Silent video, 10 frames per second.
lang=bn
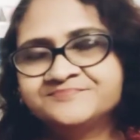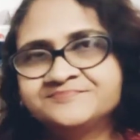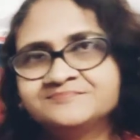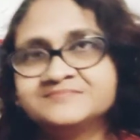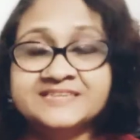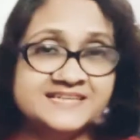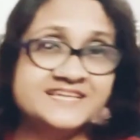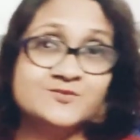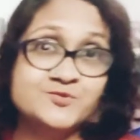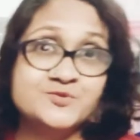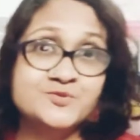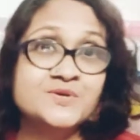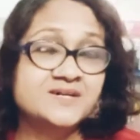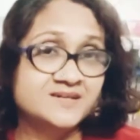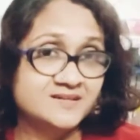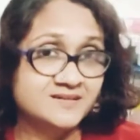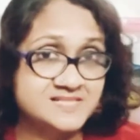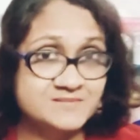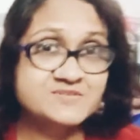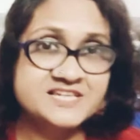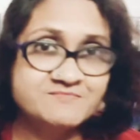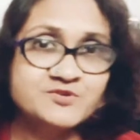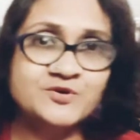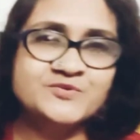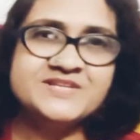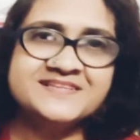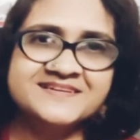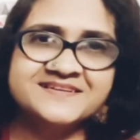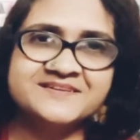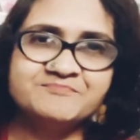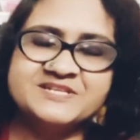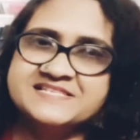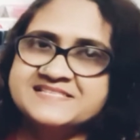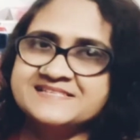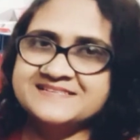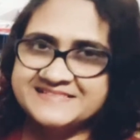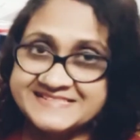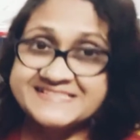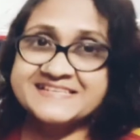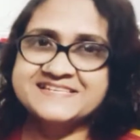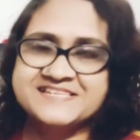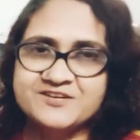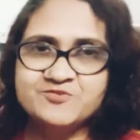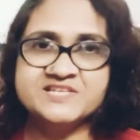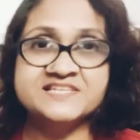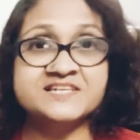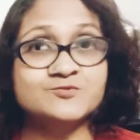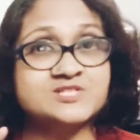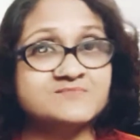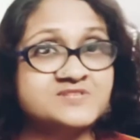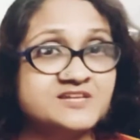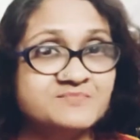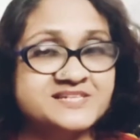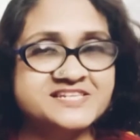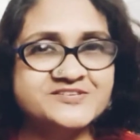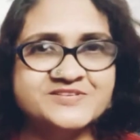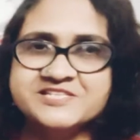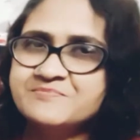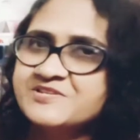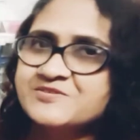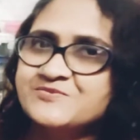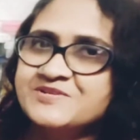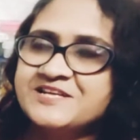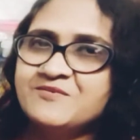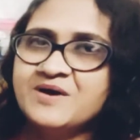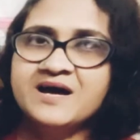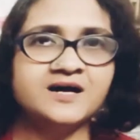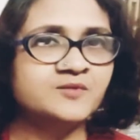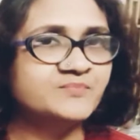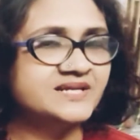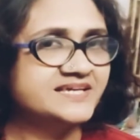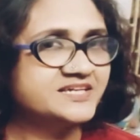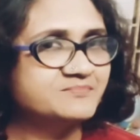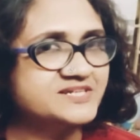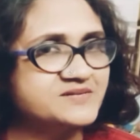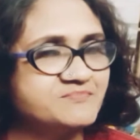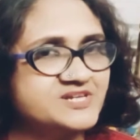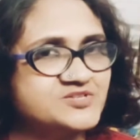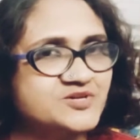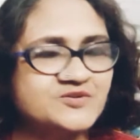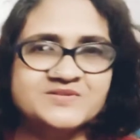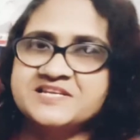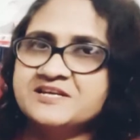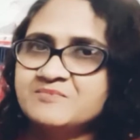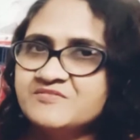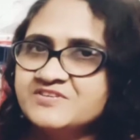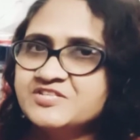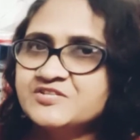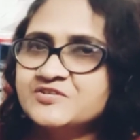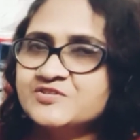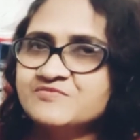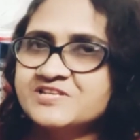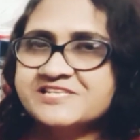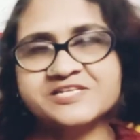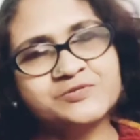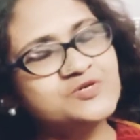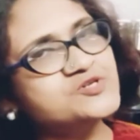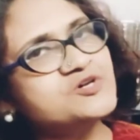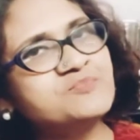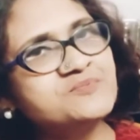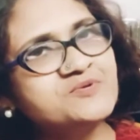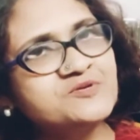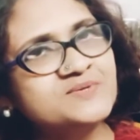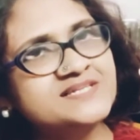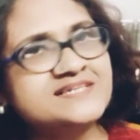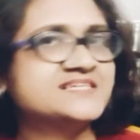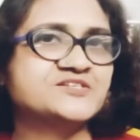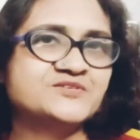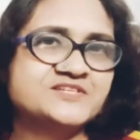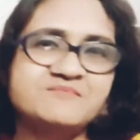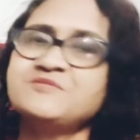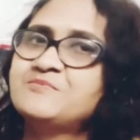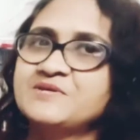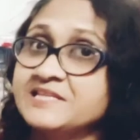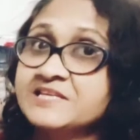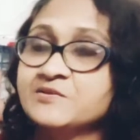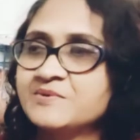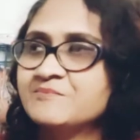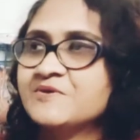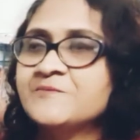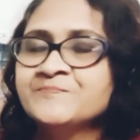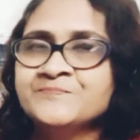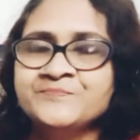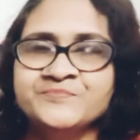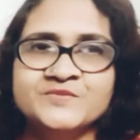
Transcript: যারা এখনও সাবস্ক্রাইব করনি তারা প্লিজ নিচেই যাও গিয়ে দেখো সাবস্ক্রাইব বাটন রয়েছে প্রেস করে দাও আর বেল আইকন বাটন প্রেস করো তাহলে আমার ভিডিওর নোটিফিকেশানগুলো সব পর তোমাদের কাছে চলে যাবে তোমরা দেখতে পাবে তো